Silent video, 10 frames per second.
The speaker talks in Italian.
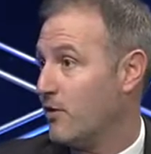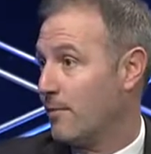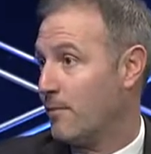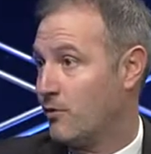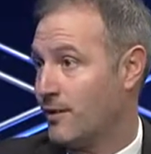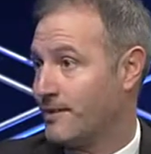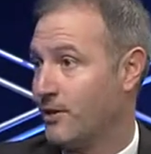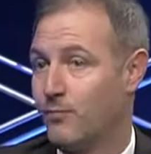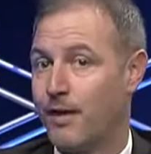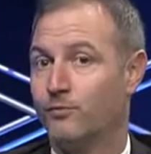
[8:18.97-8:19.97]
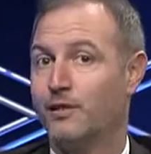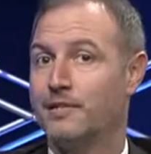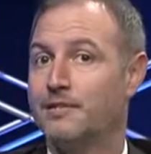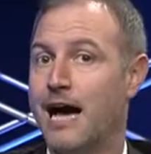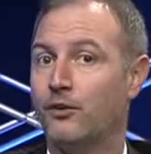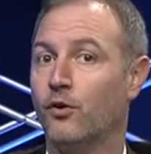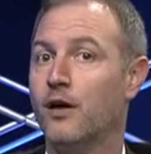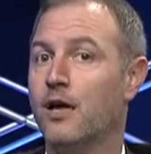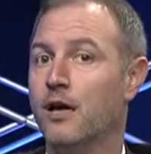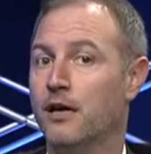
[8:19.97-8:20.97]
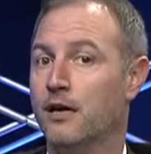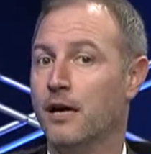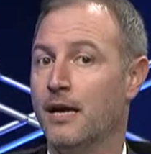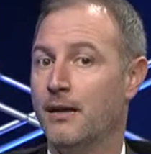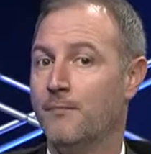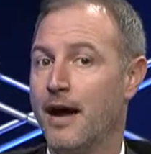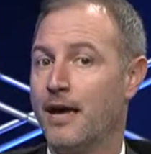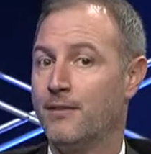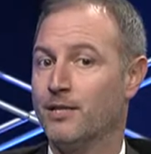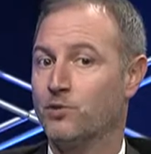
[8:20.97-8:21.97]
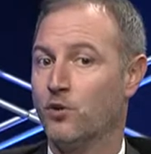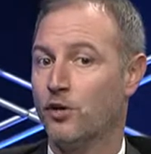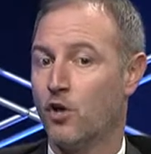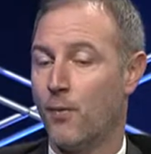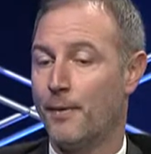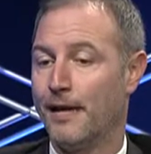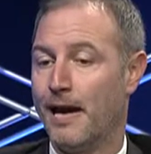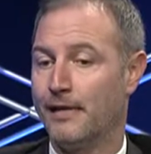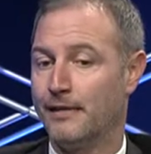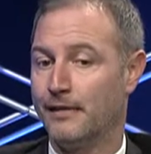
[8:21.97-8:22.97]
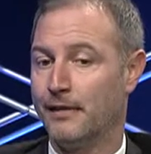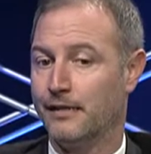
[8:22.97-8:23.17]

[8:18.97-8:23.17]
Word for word: che poi non è stato mai utilizzato eh, e mai messo in opera in,